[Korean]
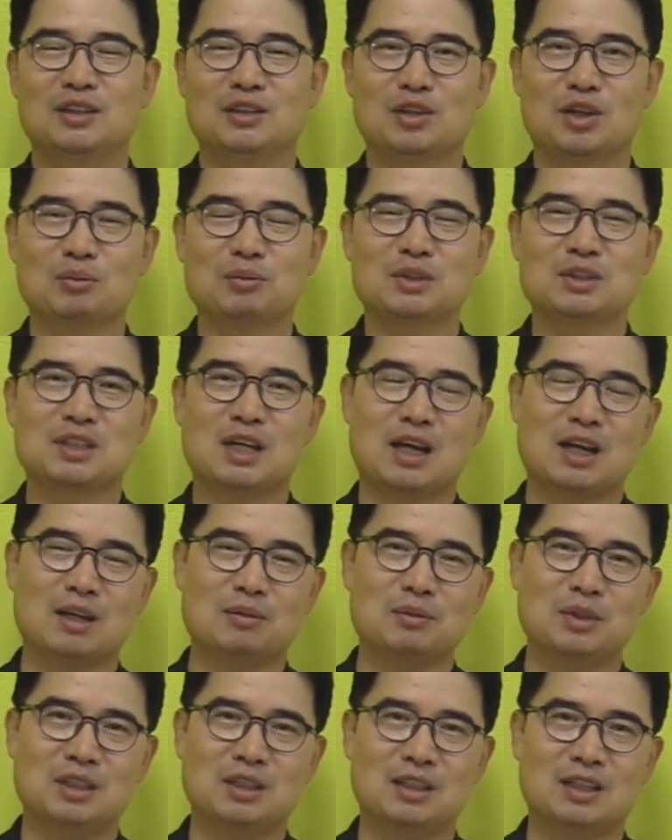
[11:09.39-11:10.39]
여러분들
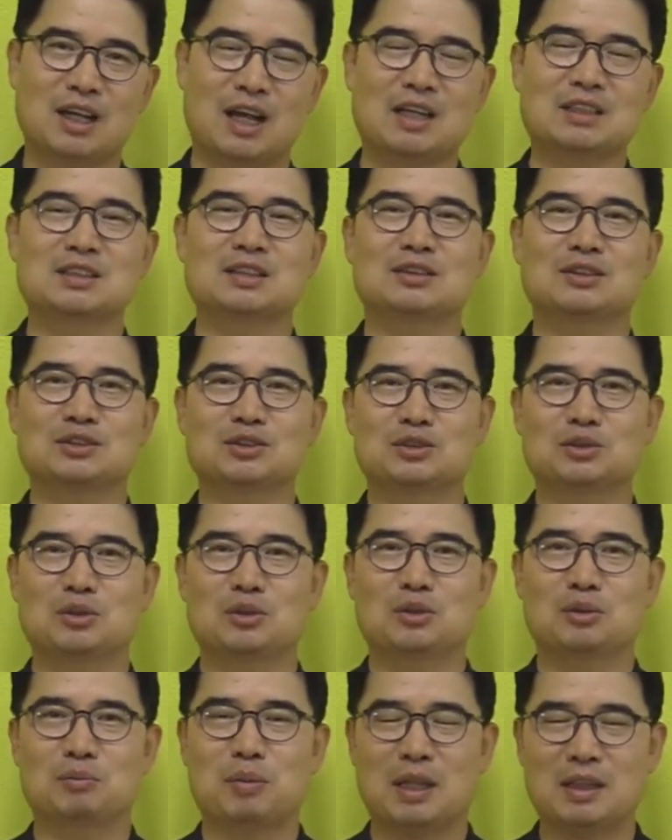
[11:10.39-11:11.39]
사람이 가진
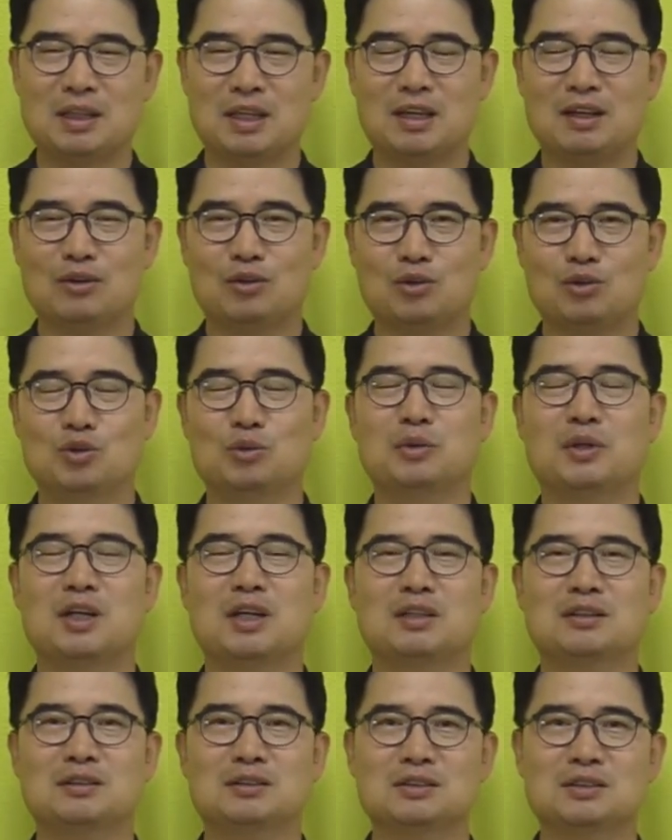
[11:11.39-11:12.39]
것으로 판단하고
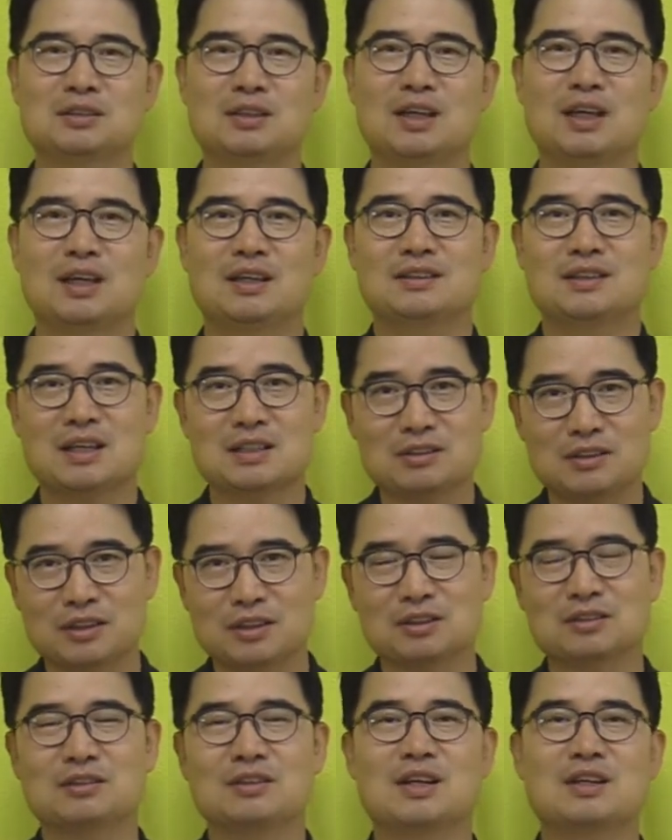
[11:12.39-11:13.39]
구별하는 것은
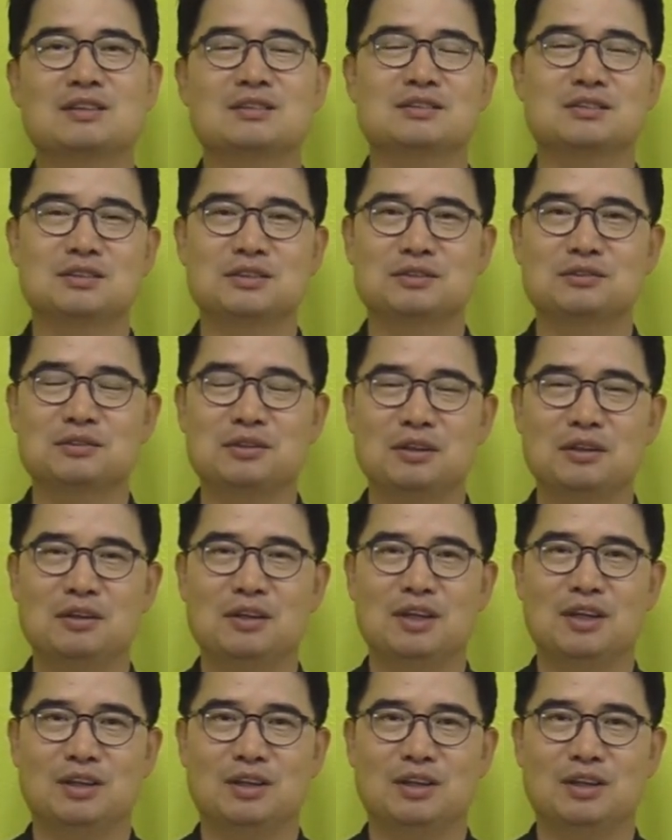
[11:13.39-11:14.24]
세상에서는 하는 짓이고요.